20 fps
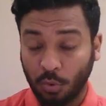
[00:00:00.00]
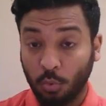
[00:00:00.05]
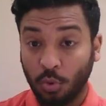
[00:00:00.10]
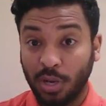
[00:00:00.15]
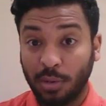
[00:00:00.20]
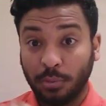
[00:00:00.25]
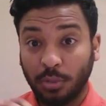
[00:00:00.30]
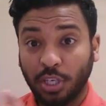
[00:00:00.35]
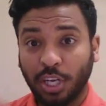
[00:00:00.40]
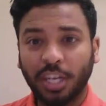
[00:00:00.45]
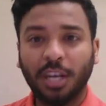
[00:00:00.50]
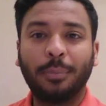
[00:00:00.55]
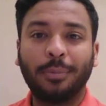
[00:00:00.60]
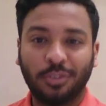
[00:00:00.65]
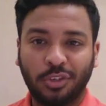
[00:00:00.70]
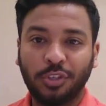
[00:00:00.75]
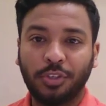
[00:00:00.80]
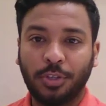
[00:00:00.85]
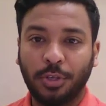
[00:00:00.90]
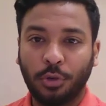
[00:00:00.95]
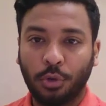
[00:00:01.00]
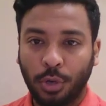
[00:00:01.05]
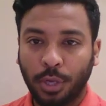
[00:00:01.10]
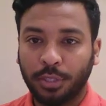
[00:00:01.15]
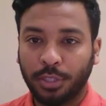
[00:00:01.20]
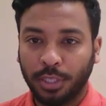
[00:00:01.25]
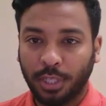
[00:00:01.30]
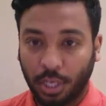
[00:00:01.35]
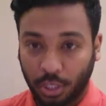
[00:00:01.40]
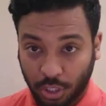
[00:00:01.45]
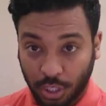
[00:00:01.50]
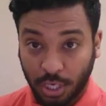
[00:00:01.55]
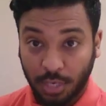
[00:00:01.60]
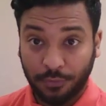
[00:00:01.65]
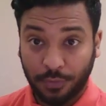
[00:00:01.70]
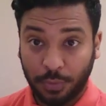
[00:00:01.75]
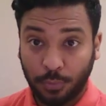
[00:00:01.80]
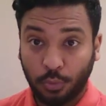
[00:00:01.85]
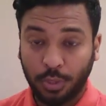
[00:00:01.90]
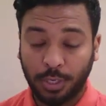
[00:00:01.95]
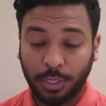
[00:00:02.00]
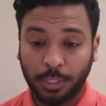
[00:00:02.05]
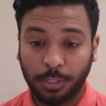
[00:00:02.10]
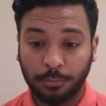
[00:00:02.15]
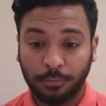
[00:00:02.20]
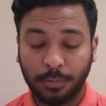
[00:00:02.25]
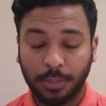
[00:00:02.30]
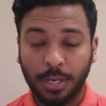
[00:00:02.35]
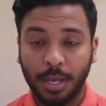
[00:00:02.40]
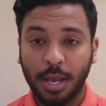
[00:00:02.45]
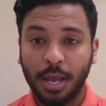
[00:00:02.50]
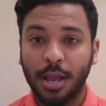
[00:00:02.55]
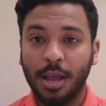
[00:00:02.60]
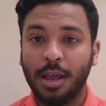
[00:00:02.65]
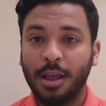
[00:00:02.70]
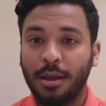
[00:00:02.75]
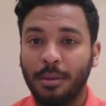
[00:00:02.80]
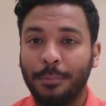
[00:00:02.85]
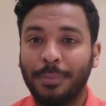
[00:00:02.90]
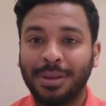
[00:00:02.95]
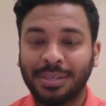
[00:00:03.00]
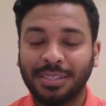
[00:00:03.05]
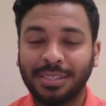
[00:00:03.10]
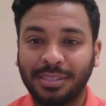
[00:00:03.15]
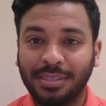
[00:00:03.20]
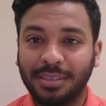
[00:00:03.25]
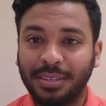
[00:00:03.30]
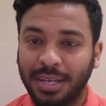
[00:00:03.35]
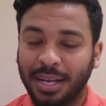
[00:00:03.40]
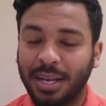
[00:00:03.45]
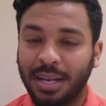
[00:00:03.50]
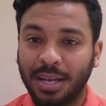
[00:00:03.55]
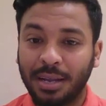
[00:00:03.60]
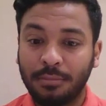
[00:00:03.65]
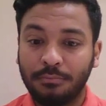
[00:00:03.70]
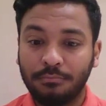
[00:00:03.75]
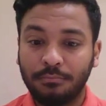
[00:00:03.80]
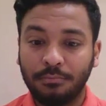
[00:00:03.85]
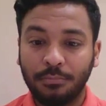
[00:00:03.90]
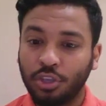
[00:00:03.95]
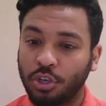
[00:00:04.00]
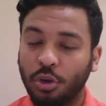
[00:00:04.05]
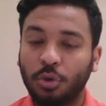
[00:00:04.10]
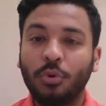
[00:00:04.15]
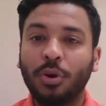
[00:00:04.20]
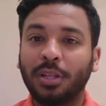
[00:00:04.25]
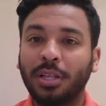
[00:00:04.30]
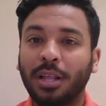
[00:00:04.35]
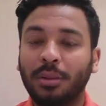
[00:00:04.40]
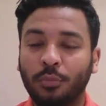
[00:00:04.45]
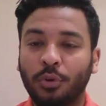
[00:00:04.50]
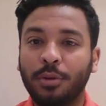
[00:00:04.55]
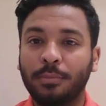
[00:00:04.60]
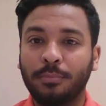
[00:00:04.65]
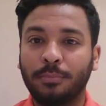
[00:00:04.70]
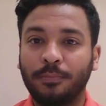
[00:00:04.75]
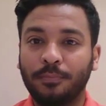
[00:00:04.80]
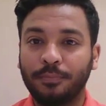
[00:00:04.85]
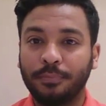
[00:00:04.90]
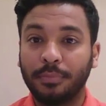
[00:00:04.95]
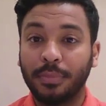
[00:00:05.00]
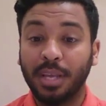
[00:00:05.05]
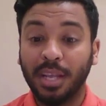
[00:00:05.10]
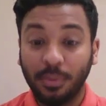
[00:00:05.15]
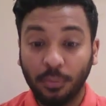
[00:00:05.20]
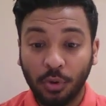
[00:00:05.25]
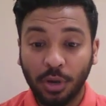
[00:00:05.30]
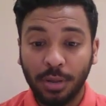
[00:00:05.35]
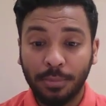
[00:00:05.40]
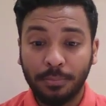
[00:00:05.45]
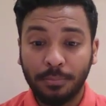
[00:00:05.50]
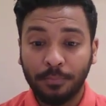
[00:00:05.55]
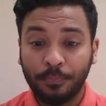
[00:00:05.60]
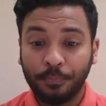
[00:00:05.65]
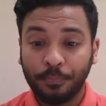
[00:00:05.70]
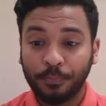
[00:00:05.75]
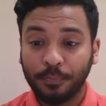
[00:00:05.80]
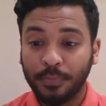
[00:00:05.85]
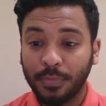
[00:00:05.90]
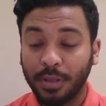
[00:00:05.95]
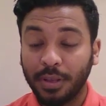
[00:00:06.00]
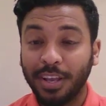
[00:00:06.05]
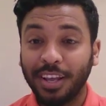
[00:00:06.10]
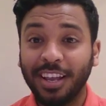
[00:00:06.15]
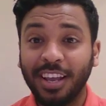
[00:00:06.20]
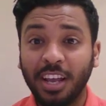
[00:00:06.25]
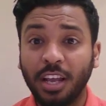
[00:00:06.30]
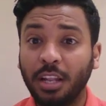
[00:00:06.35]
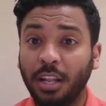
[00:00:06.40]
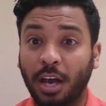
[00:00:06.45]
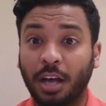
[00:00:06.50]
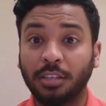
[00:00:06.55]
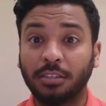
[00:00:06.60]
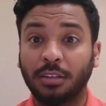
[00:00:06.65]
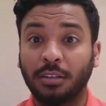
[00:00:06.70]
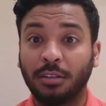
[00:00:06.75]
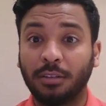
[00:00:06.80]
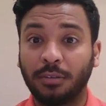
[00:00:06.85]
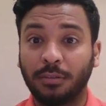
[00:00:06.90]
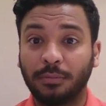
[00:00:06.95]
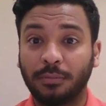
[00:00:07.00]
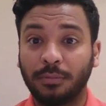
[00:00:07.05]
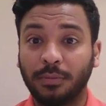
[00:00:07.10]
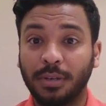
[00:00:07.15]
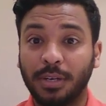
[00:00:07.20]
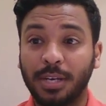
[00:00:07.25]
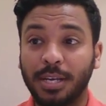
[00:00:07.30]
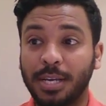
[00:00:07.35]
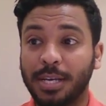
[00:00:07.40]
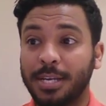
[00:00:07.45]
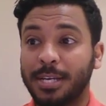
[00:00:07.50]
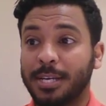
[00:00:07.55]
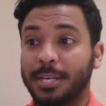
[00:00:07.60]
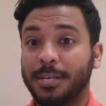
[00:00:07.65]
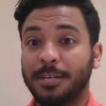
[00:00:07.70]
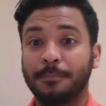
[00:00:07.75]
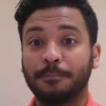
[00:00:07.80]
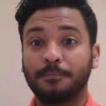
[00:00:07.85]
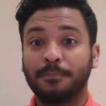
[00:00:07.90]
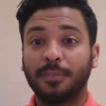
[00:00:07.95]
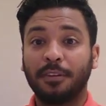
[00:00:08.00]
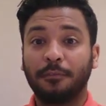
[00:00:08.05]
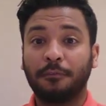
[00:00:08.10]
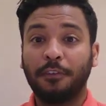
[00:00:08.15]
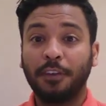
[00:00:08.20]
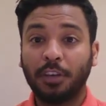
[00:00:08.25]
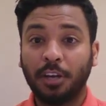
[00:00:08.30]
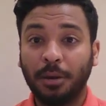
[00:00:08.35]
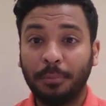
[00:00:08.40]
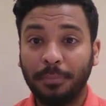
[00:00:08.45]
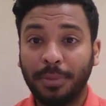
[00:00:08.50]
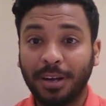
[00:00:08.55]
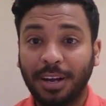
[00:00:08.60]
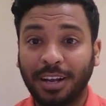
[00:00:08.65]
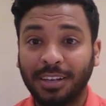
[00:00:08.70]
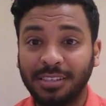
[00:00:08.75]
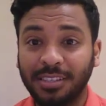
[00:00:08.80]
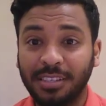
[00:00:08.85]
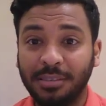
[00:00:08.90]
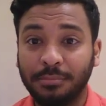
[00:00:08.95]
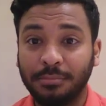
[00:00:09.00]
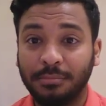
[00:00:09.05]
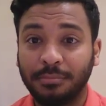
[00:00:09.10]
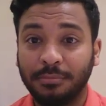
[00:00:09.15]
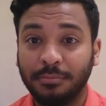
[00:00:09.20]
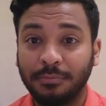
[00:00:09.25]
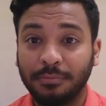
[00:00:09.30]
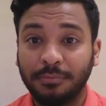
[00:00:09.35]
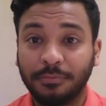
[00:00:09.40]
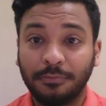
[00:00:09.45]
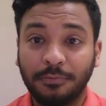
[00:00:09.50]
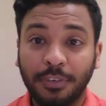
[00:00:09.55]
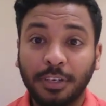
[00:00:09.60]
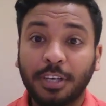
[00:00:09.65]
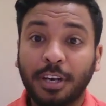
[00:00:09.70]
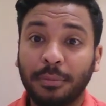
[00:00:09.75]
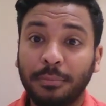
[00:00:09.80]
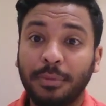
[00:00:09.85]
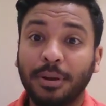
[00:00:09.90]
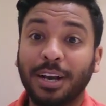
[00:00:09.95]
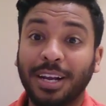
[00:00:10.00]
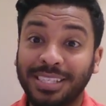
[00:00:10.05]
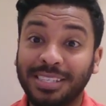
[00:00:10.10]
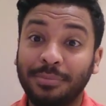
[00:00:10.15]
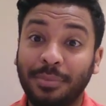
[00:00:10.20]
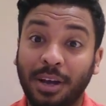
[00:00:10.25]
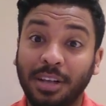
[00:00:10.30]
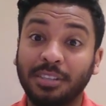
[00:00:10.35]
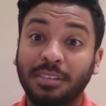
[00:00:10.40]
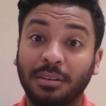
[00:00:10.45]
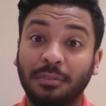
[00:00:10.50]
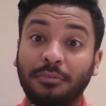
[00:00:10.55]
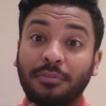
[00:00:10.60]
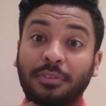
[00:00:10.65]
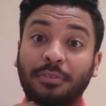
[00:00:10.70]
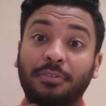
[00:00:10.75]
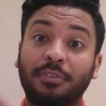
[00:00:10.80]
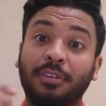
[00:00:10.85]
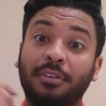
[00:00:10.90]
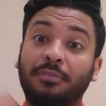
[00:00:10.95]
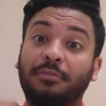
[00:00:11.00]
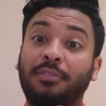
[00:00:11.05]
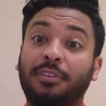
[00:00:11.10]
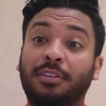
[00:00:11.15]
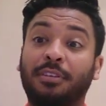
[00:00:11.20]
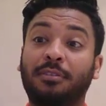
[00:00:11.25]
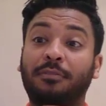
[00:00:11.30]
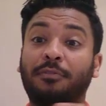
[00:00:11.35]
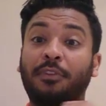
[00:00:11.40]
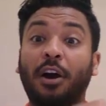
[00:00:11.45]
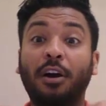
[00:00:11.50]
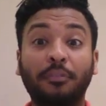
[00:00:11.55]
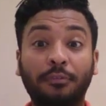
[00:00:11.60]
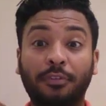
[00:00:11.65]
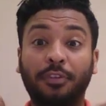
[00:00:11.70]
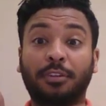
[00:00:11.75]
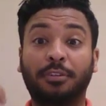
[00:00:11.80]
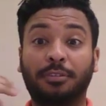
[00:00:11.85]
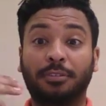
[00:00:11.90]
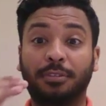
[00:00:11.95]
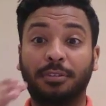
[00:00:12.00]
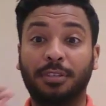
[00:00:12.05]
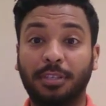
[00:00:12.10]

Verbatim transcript: واللي بيشجع مانشستر يونايتد عشان ليفربول كسب بس ده مش هو ده المهم المهم ايه اللي حصل في كامباك عظيم في كامباك عظيم حصل في في في, في انفيلد